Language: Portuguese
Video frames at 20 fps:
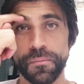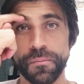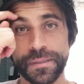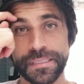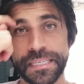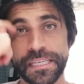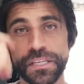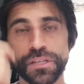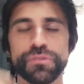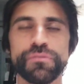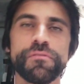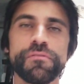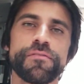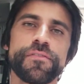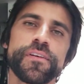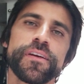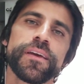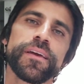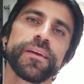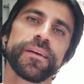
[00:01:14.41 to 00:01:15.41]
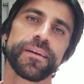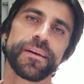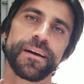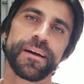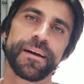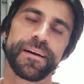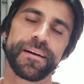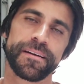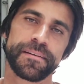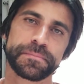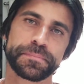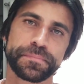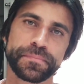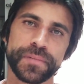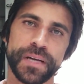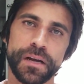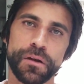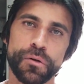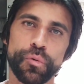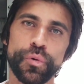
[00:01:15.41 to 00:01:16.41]
mas a gente não vê a
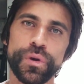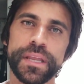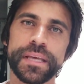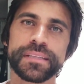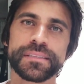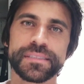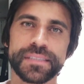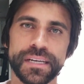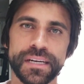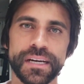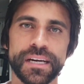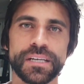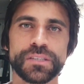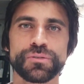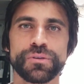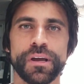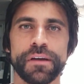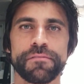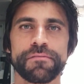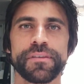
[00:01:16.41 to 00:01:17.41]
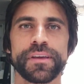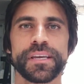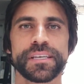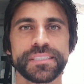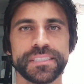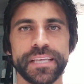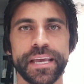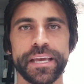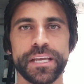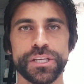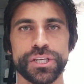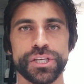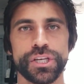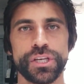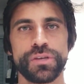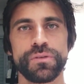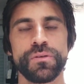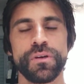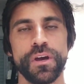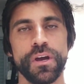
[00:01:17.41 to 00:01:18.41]
agulha entrando na veia
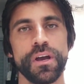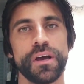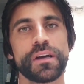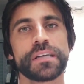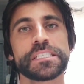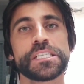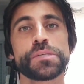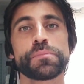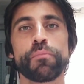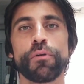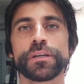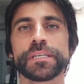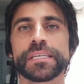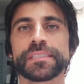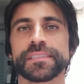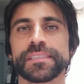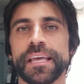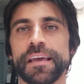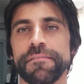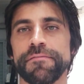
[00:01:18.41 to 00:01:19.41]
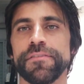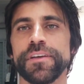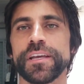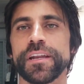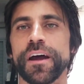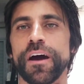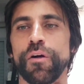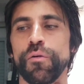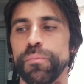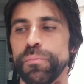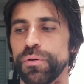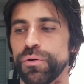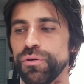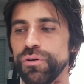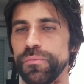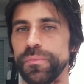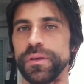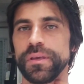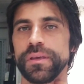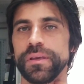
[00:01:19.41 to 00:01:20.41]
certinho. A gente pode até virar o
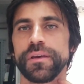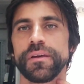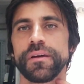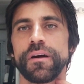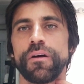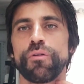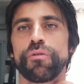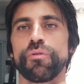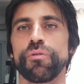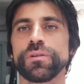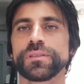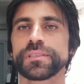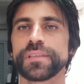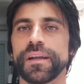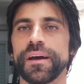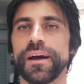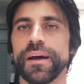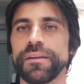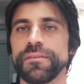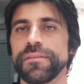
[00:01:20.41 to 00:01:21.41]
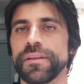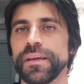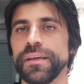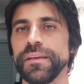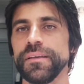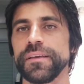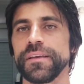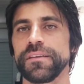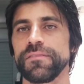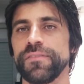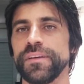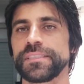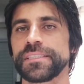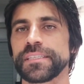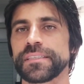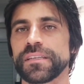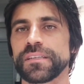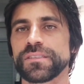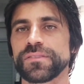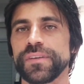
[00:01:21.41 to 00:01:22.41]
probe ao contrário, né? Em vez de
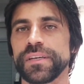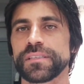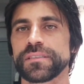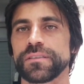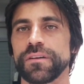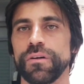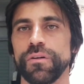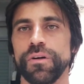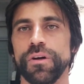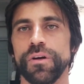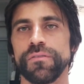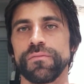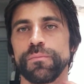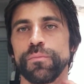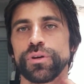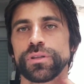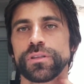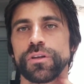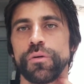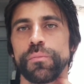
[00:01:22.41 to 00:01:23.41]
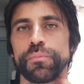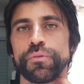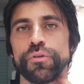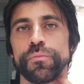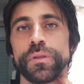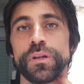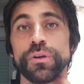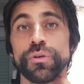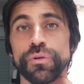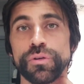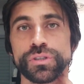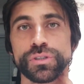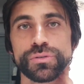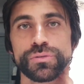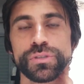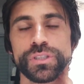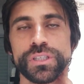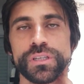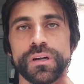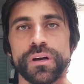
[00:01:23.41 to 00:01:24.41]
ser transversal, botar o probe
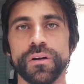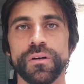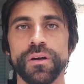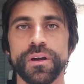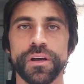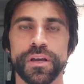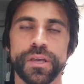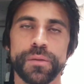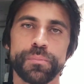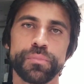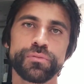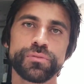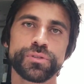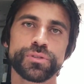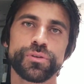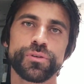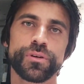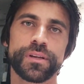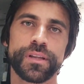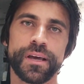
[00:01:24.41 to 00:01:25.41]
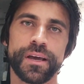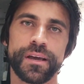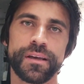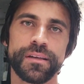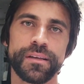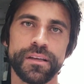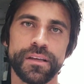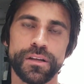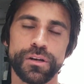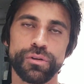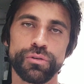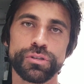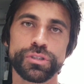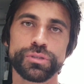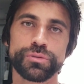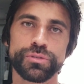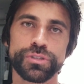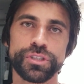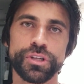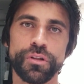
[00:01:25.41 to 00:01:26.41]
longitudinal e puncionar
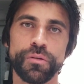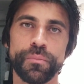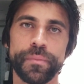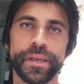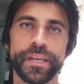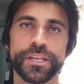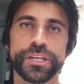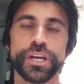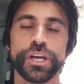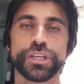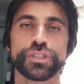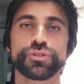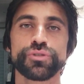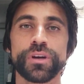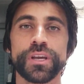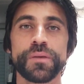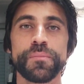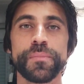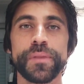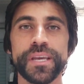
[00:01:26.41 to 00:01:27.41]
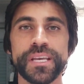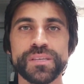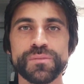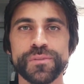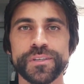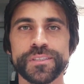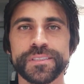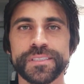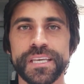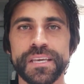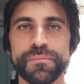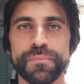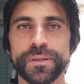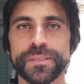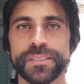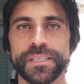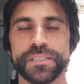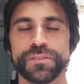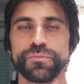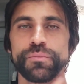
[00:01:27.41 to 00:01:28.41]
longitudinalmente. Só que mesmo assim,
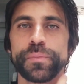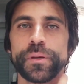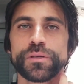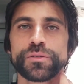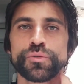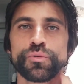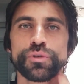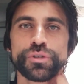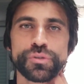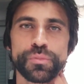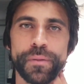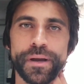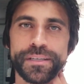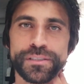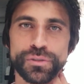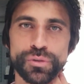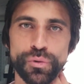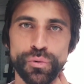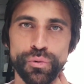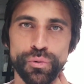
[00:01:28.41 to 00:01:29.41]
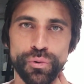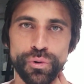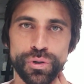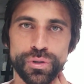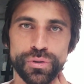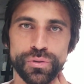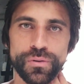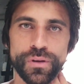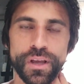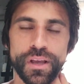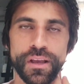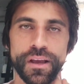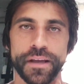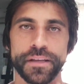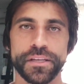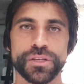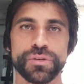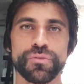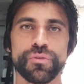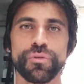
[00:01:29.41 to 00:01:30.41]
pacientes com pescoço mais curto,
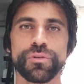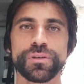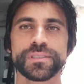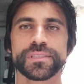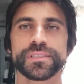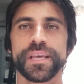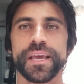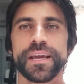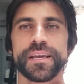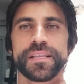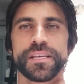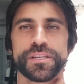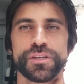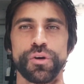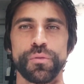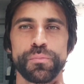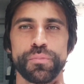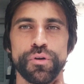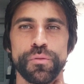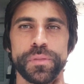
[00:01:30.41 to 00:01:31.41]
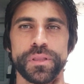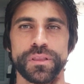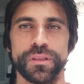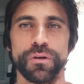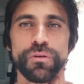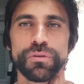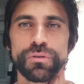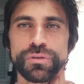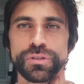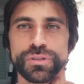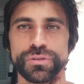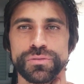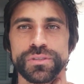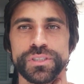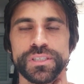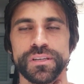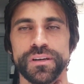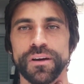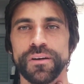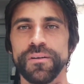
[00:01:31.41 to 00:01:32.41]
a gente não consegue deixar o probe tão
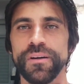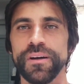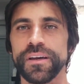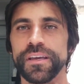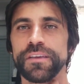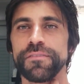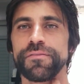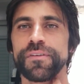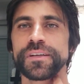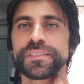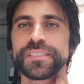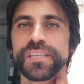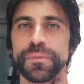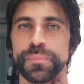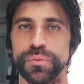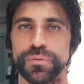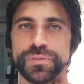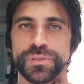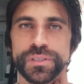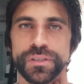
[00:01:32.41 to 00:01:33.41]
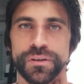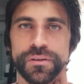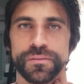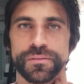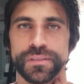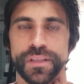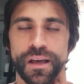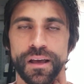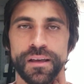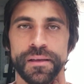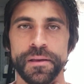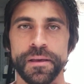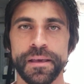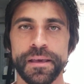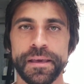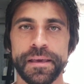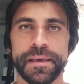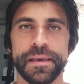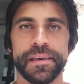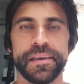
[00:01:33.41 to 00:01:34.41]
longitudinal e fazer a punção, tá?
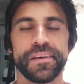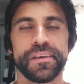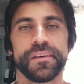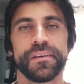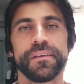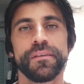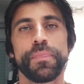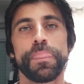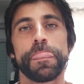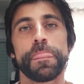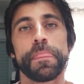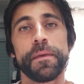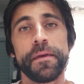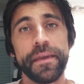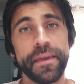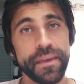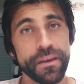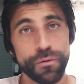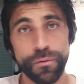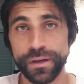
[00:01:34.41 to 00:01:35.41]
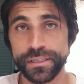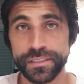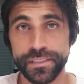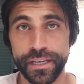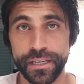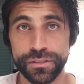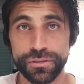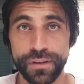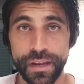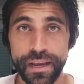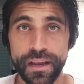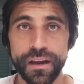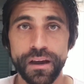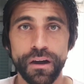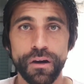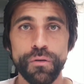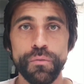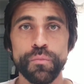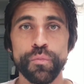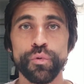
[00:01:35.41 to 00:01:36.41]
É um acesso
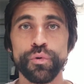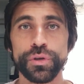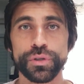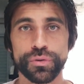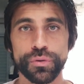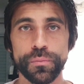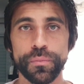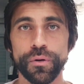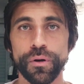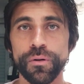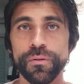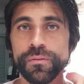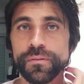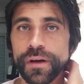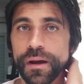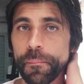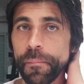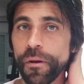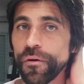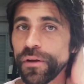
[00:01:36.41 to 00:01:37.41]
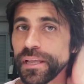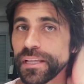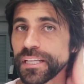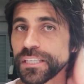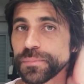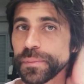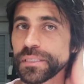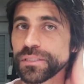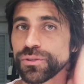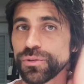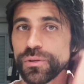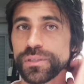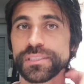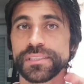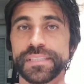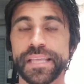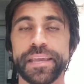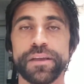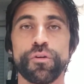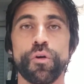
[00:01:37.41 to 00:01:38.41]
legal, muito bom. A maioria das pessoas
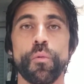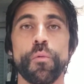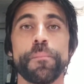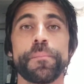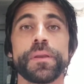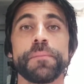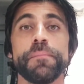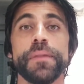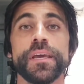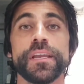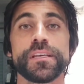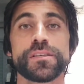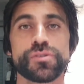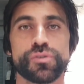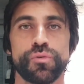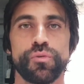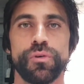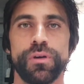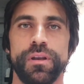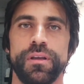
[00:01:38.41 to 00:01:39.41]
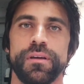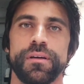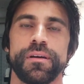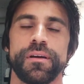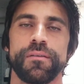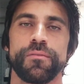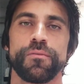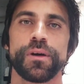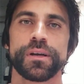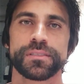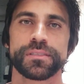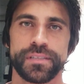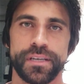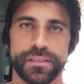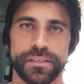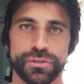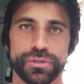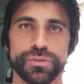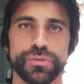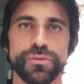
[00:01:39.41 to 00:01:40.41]
tem como primeira escolha o
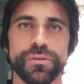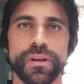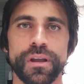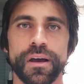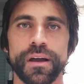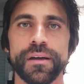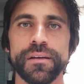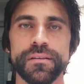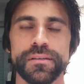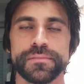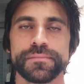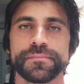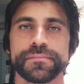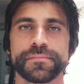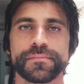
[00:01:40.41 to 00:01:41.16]
acesso jugular,